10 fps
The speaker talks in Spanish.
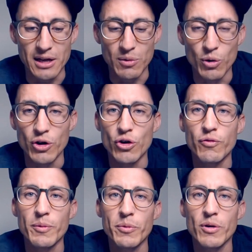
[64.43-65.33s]
Y bueno, no
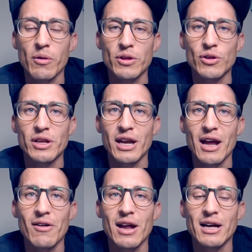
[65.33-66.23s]
fue por una cuestión de
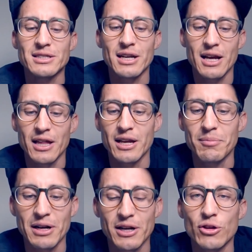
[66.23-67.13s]
que habla acerca
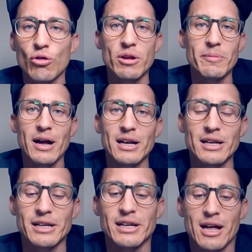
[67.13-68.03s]
del maltrato
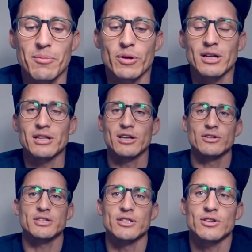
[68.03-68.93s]
animal ni nada por el
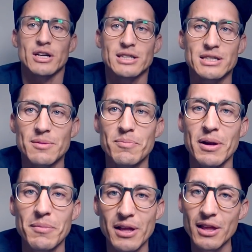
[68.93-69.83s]
estilo, sino que
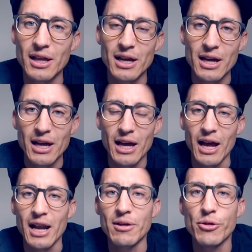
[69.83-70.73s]
simplemente
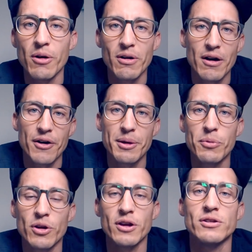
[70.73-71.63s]
el libro hablaba de
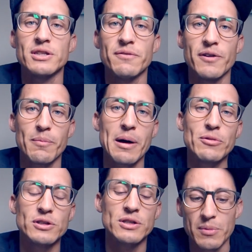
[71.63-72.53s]
por qué nos
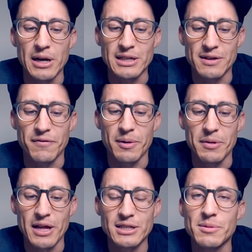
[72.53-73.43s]
enfermamos. Las
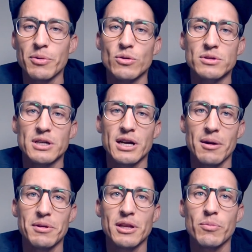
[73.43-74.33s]
enfermedades se producen
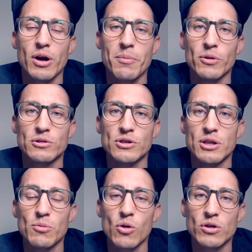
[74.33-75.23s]
generalmente por la
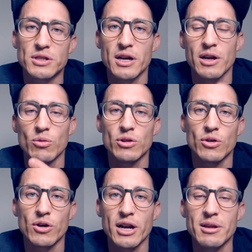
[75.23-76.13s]
producción de mucosa en
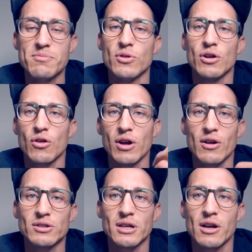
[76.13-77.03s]
nuestro organismo, con
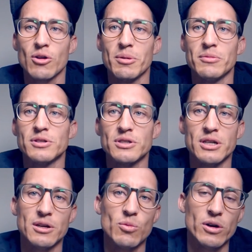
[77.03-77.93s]
las cosas que comemos.
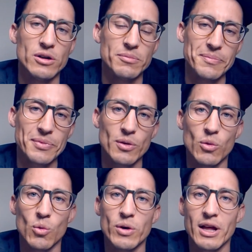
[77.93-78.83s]
Y bueno,
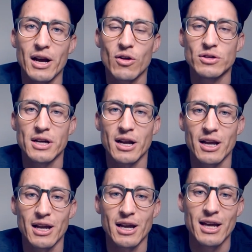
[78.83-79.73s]
una de las cosas
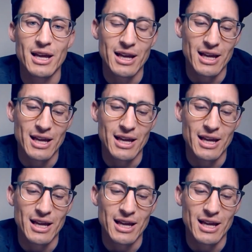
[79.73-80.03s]
que